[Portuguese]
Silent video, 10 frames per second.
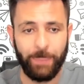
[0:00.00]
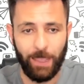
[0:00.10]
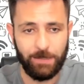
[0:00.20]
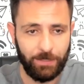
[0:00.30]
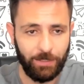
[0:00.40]

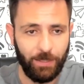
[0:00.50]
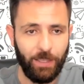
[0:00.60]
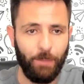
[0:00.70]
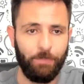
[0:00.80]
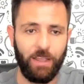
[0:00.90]
testa
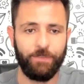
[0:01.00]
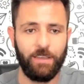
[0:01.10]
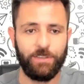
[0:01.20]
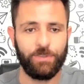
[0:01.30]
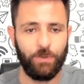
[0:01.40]
para
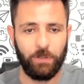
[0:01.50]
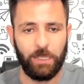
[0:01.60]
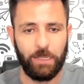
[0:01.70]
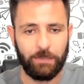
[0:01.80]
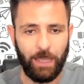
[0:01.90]
ver se o seu
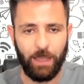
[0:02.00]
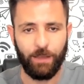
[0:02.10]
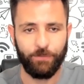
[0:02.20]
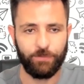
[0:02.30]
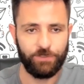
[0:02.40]
link está
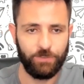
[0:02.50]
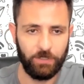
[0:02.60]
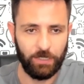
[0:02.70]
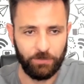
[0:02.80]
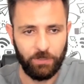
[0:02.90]

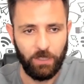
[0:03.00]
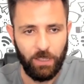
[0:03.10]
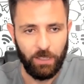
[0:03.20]
funcionando.